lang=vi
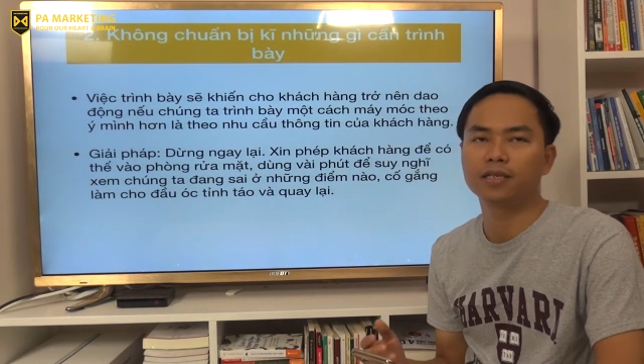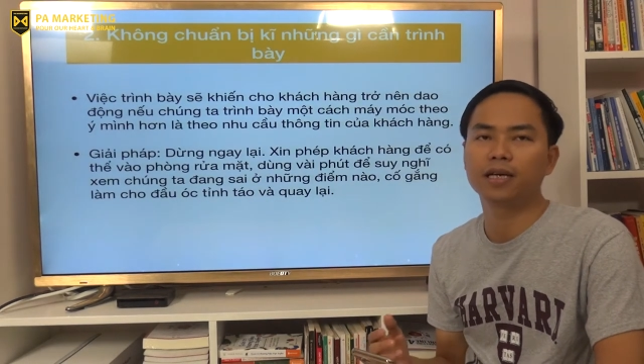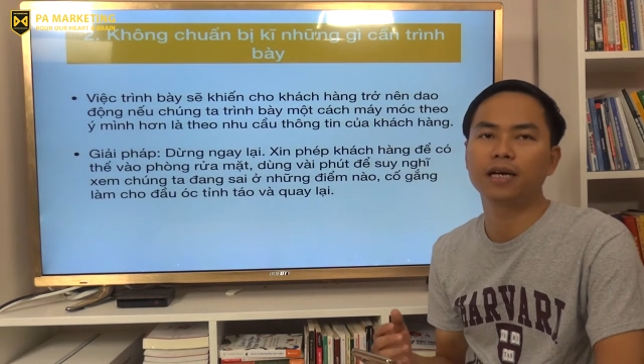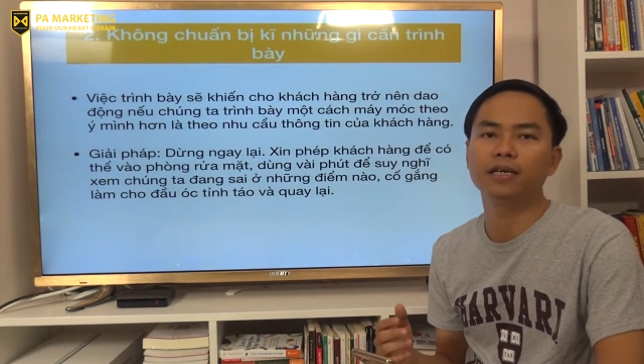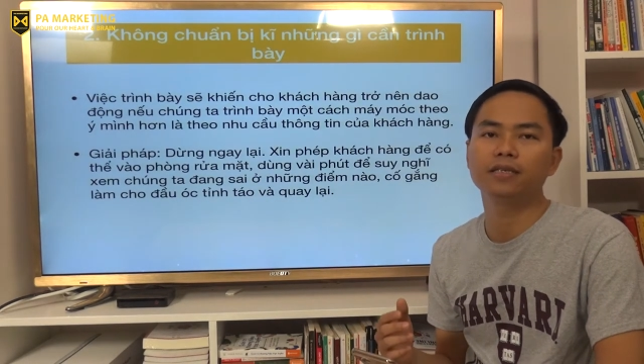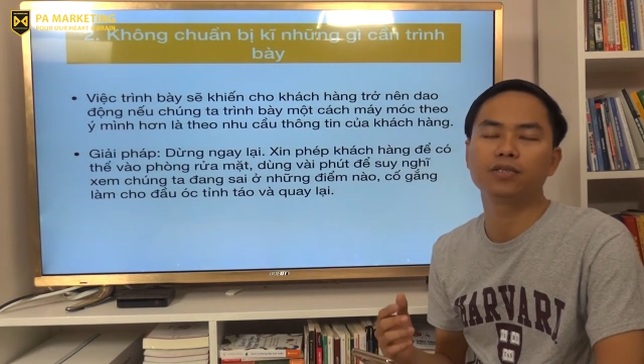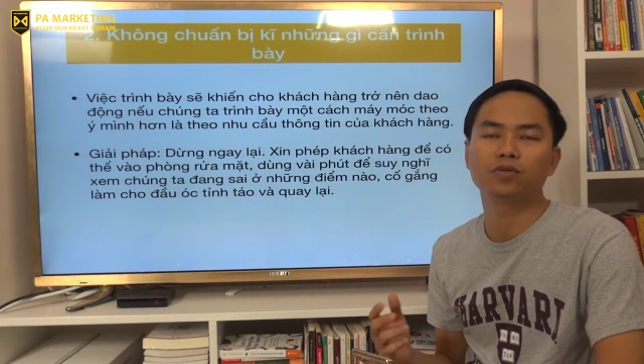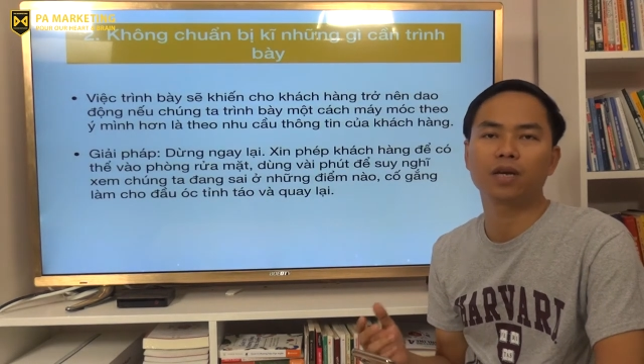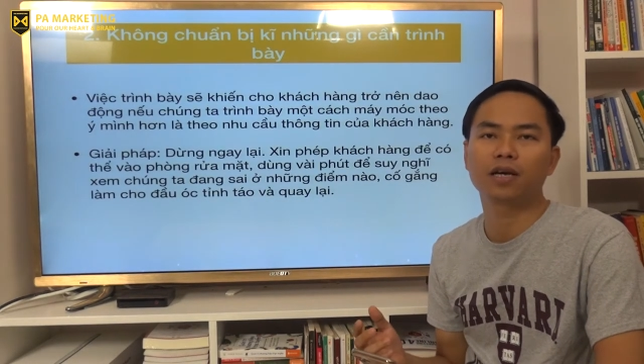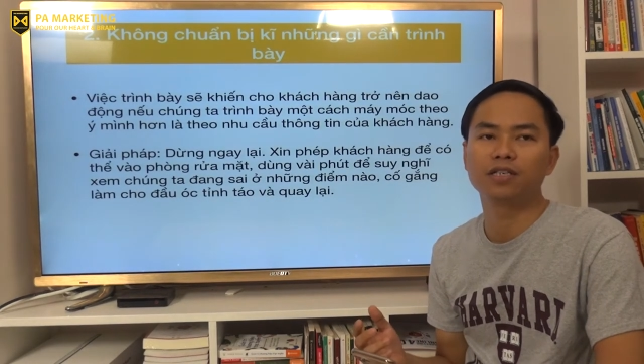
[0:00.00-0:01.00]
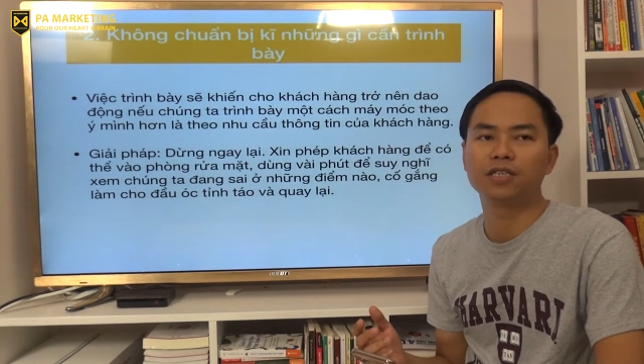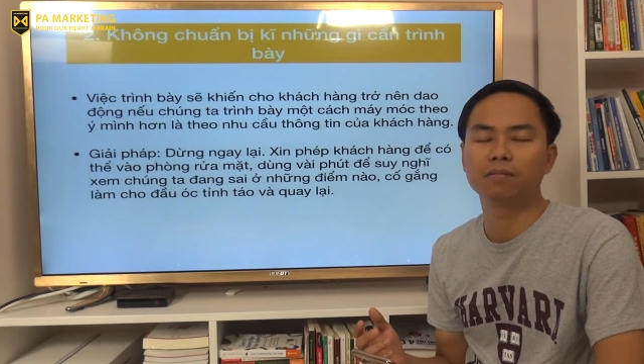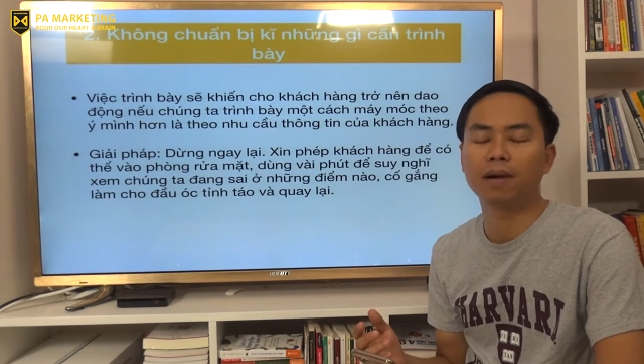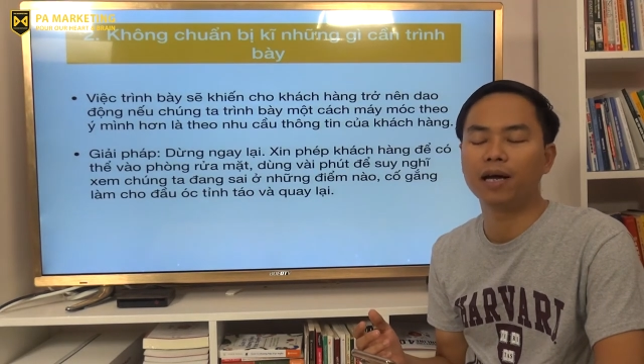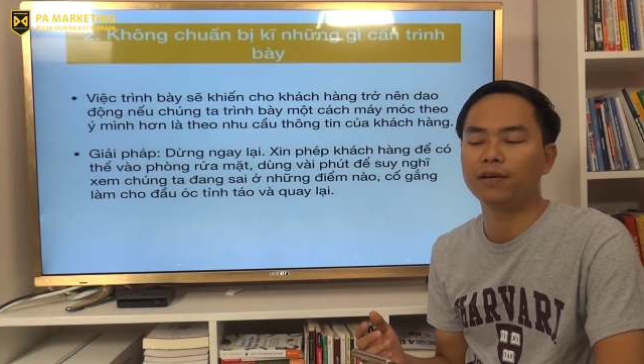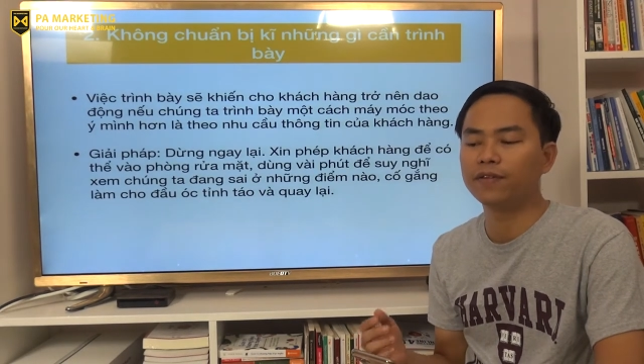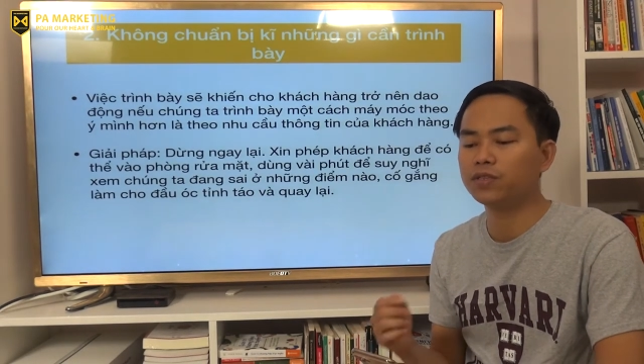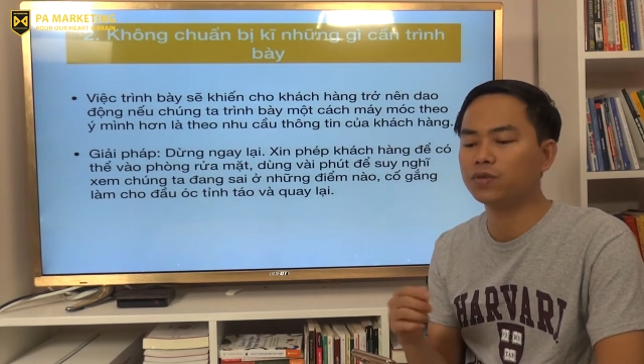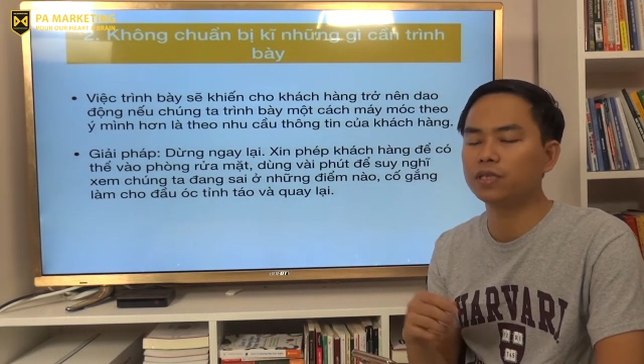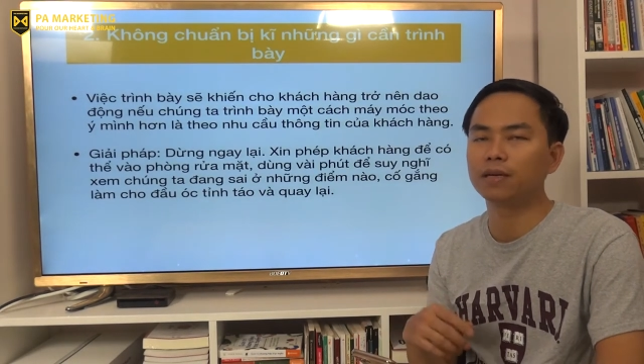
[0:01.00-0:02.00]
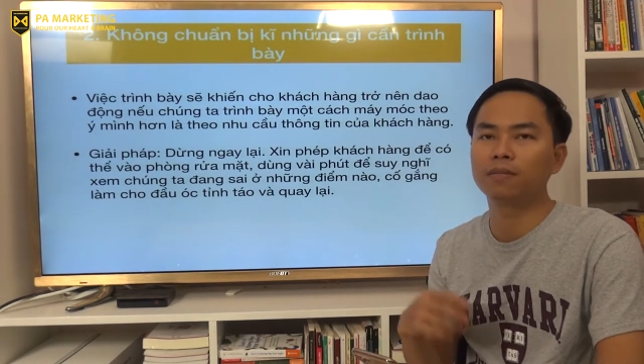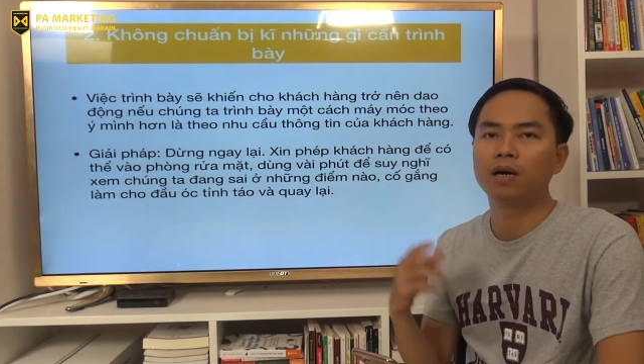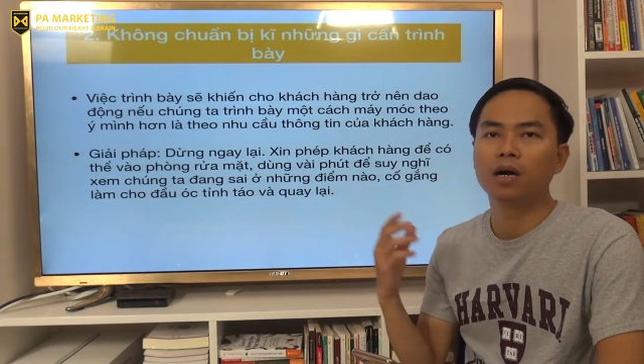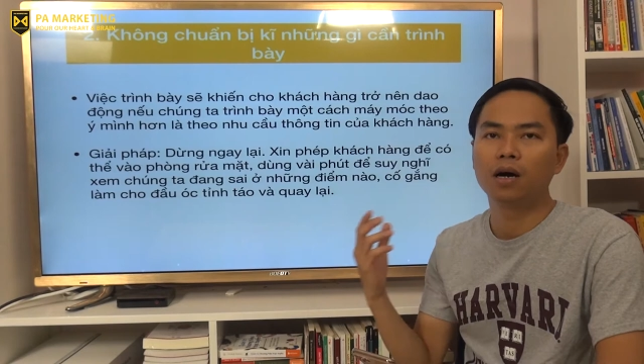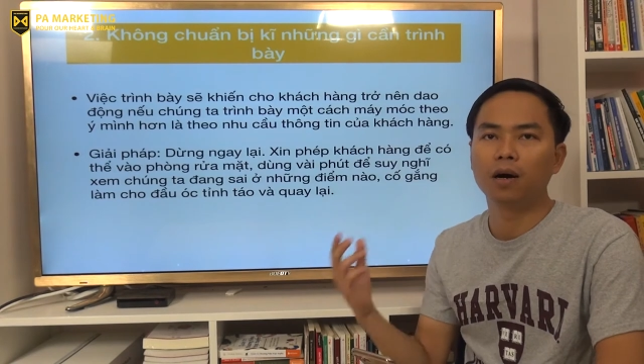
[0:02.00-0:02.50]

những cái chúng ta cần trình bày ví dụ như là